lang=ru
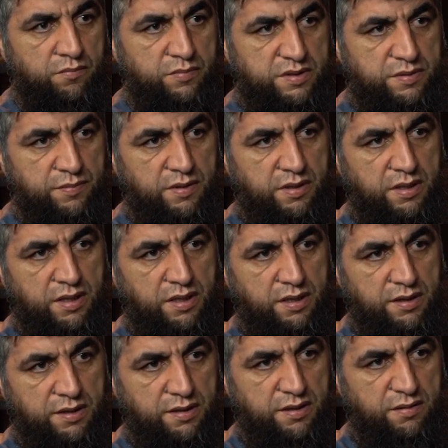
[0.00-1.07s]
Bismillah,
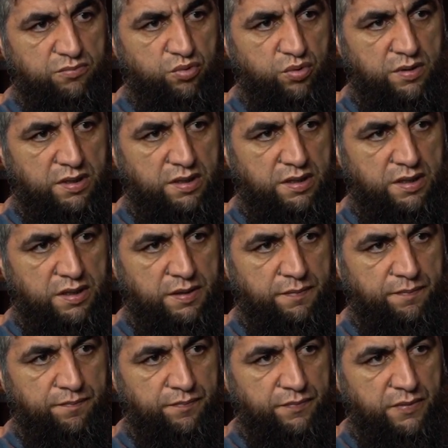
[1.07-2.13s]
alhamdulillah,
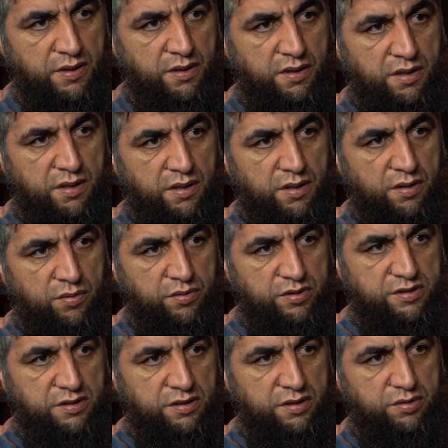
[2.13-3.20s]

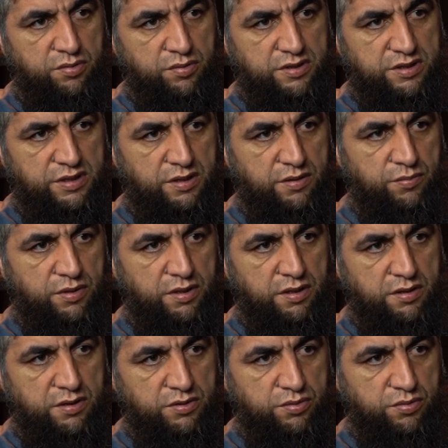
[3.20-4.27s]
вассалату вассаламу
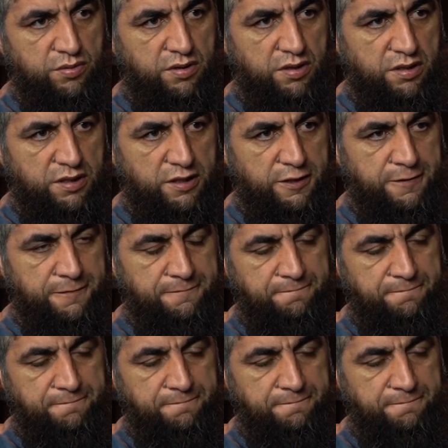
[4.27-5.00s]
аля Расулилля.